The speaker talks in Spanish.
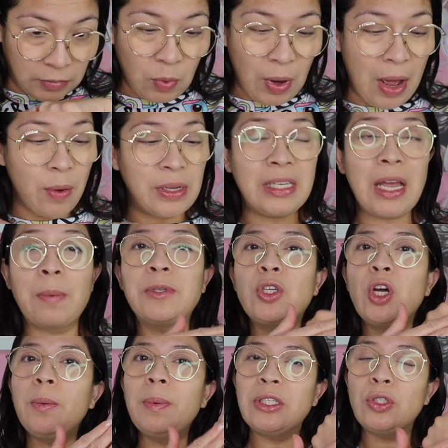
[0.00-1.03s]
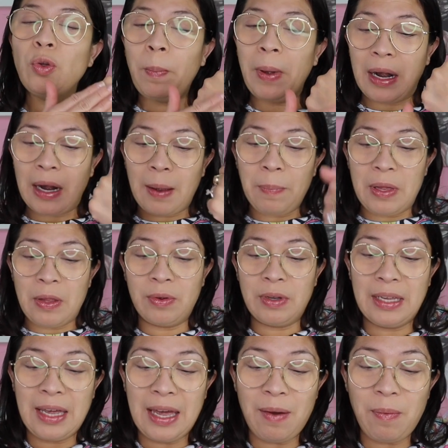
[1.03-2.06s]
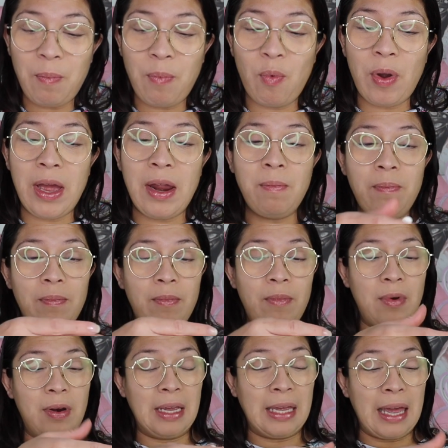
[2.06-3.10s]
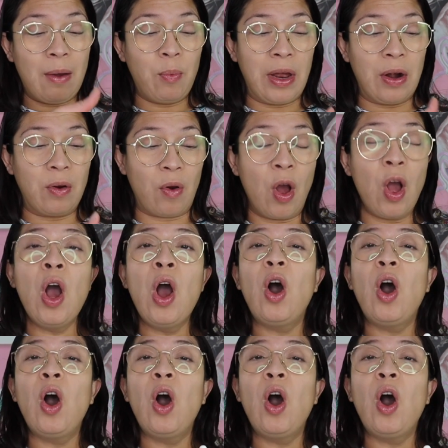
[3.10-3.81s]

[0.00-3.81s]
Wow, y se absorbe súper rápido. Qué buen, qué bueno.